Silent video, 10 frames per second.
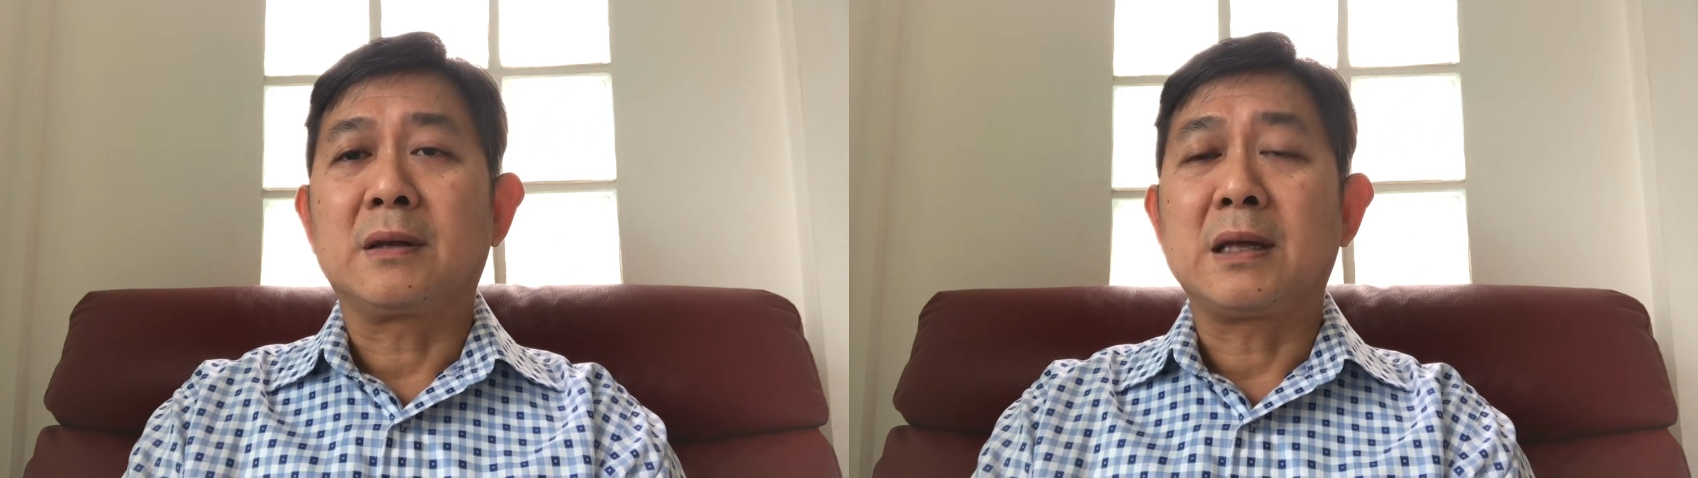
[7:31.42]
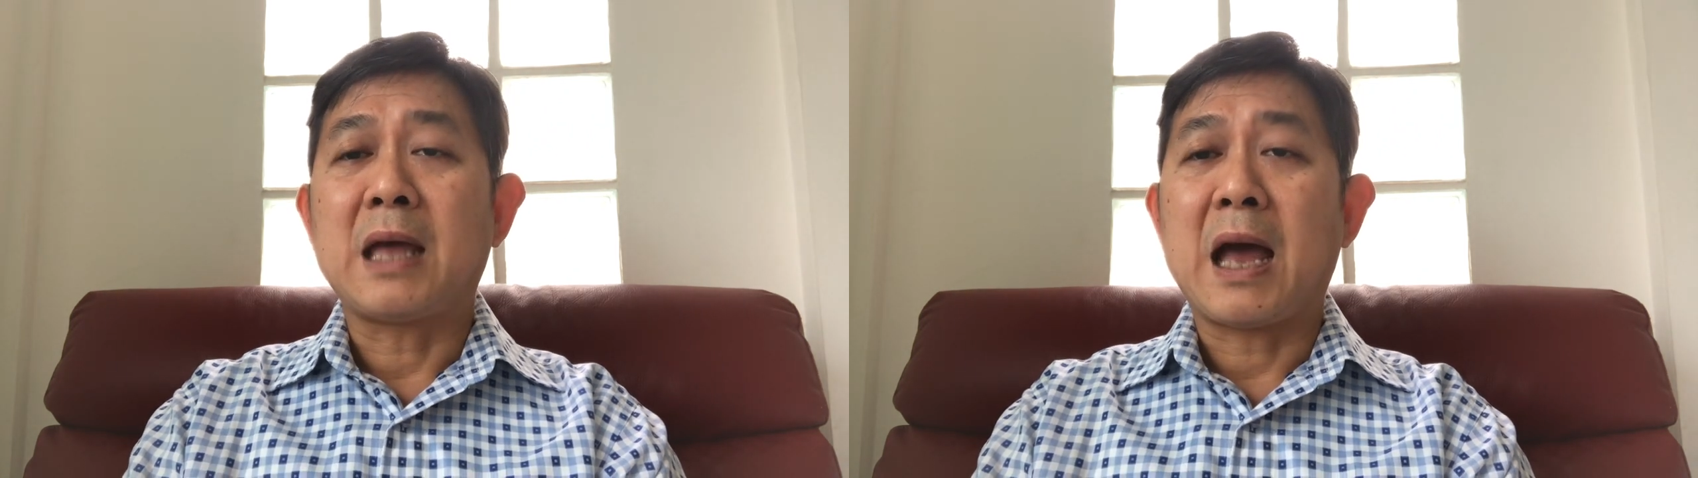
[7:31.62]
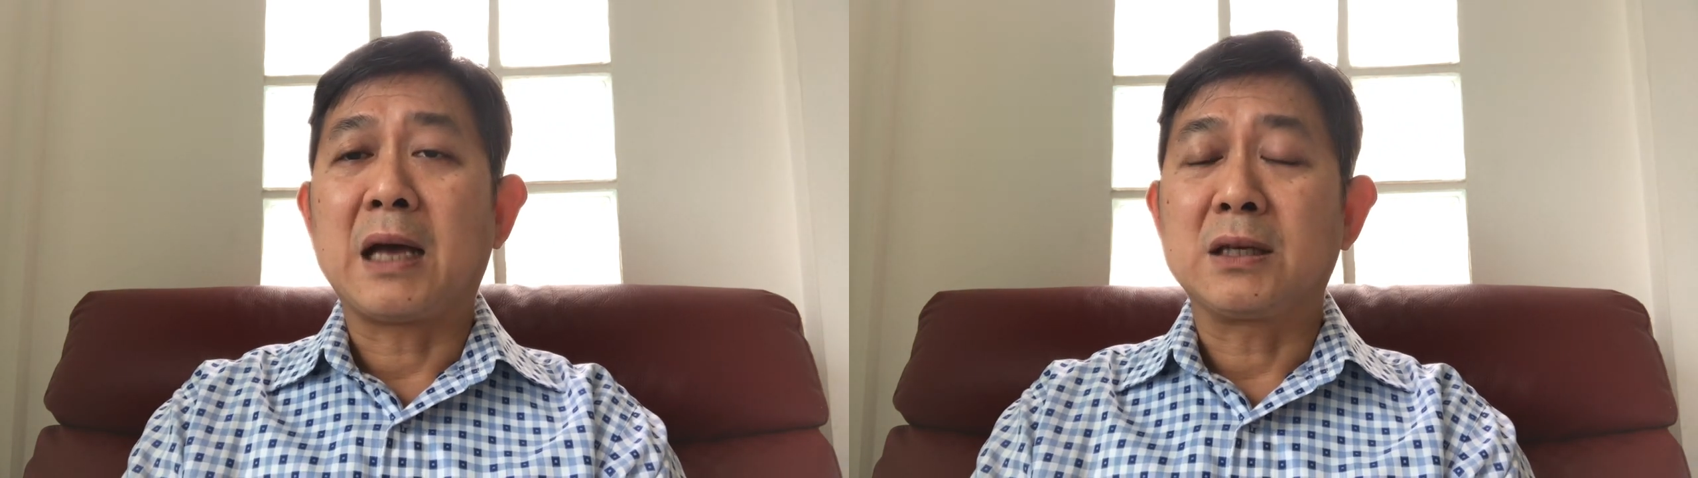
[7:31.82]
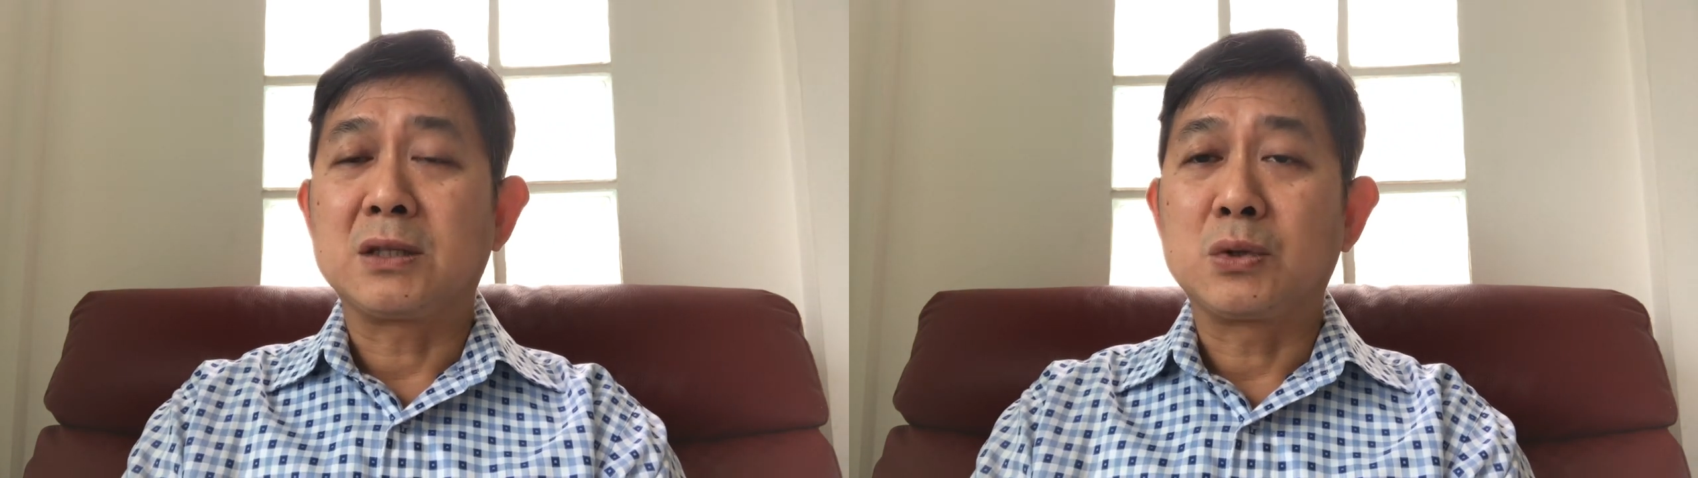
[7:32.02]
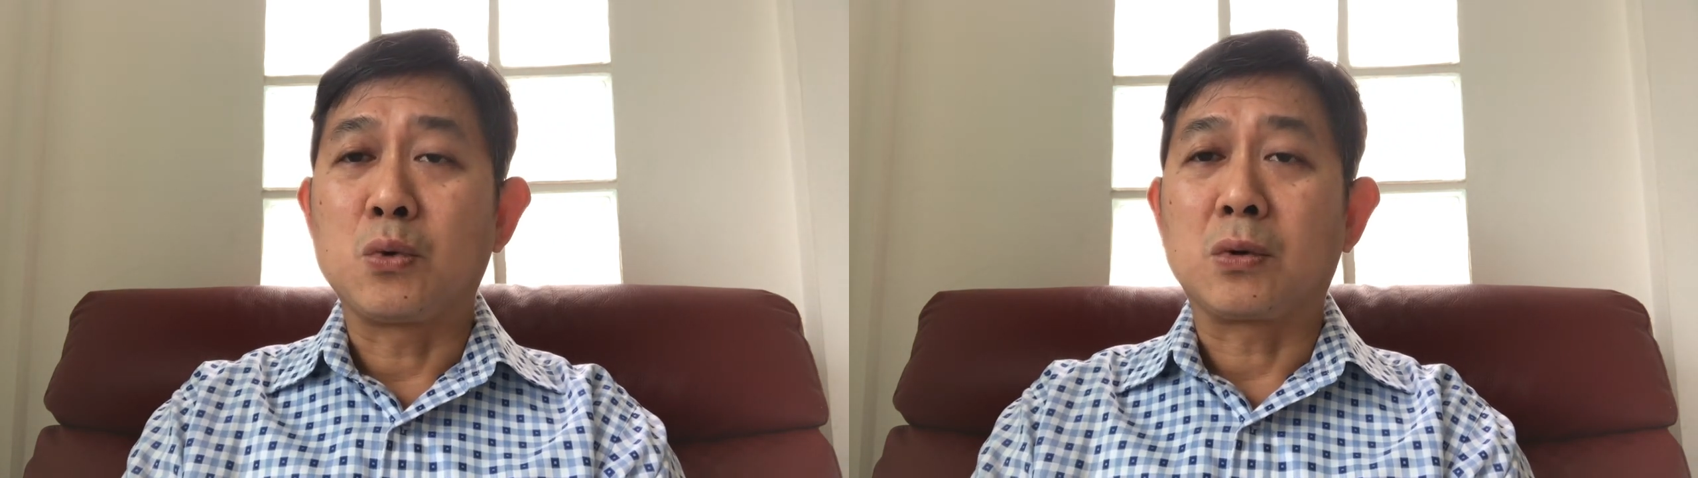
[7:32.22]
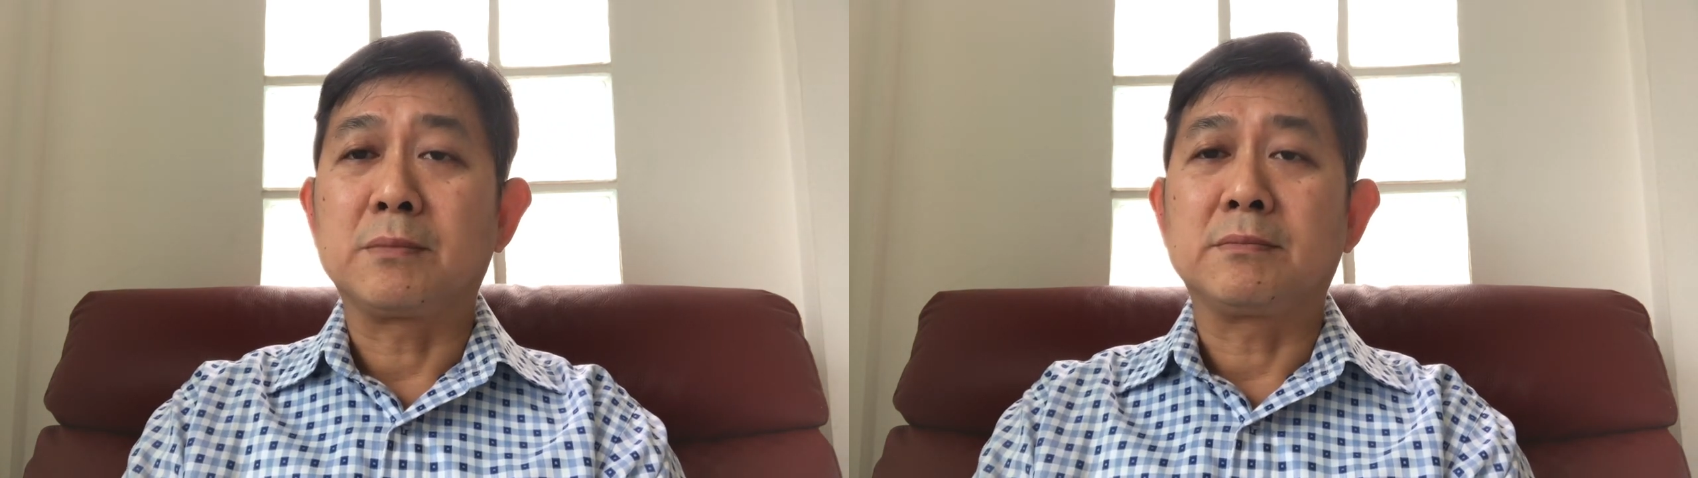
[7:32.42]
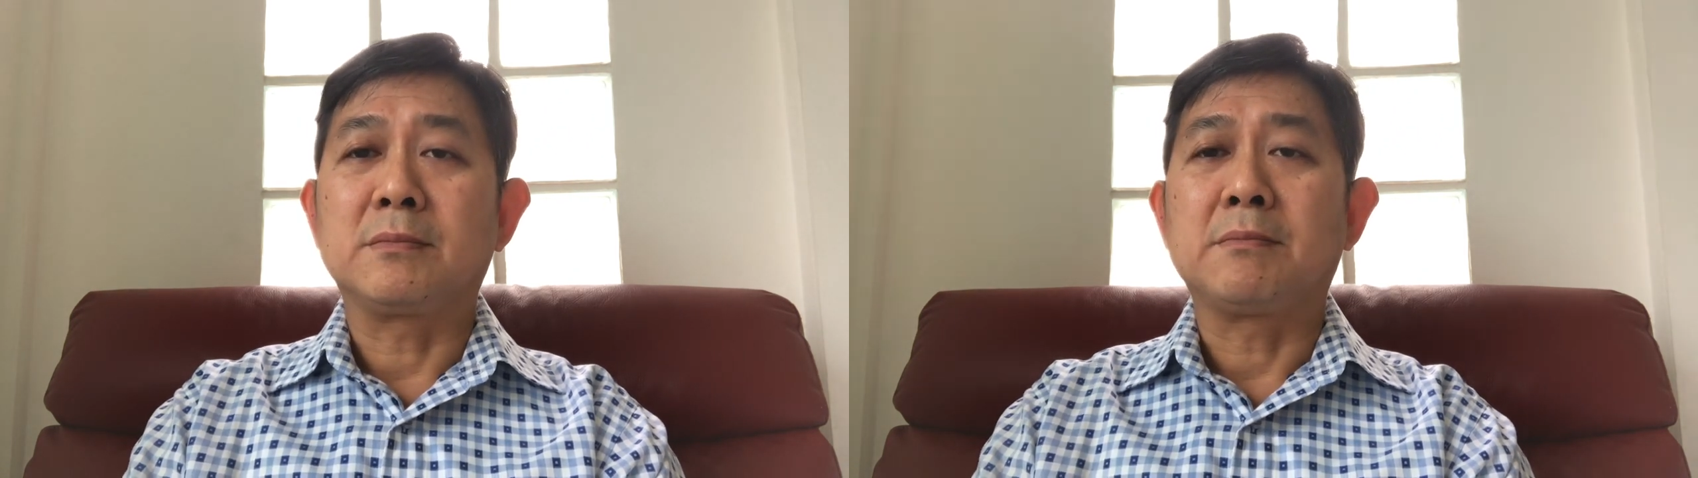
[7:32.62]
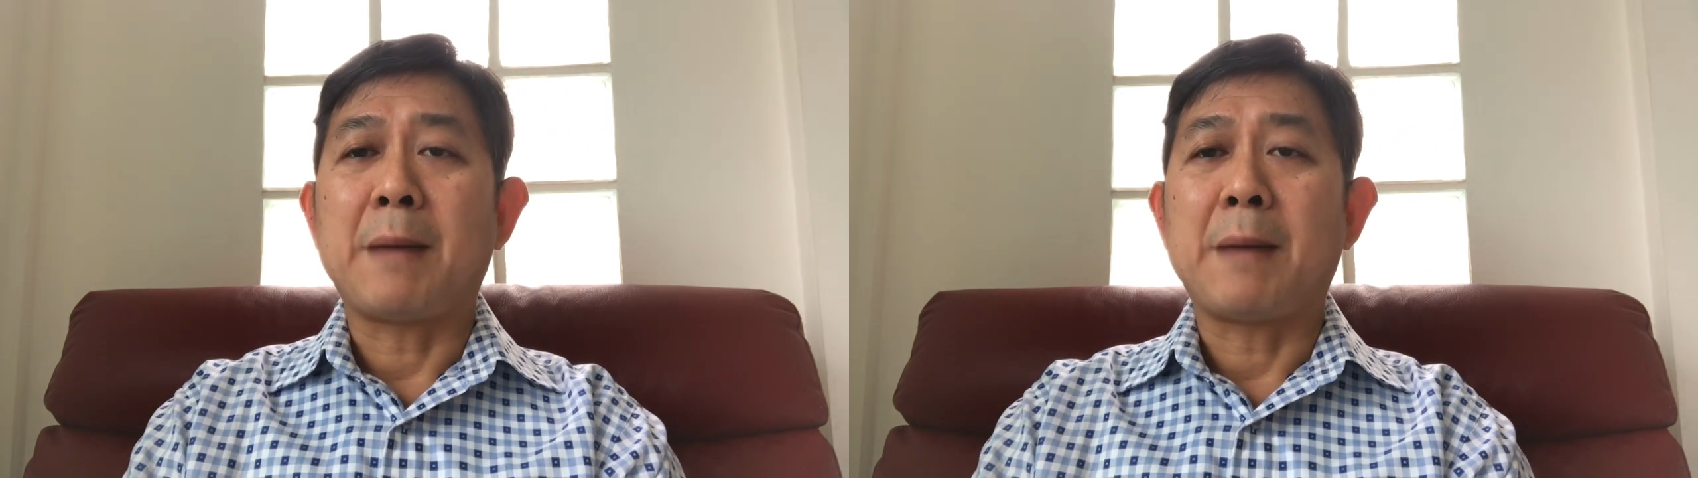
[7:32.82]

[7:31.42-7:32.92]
อย่างสุขแบ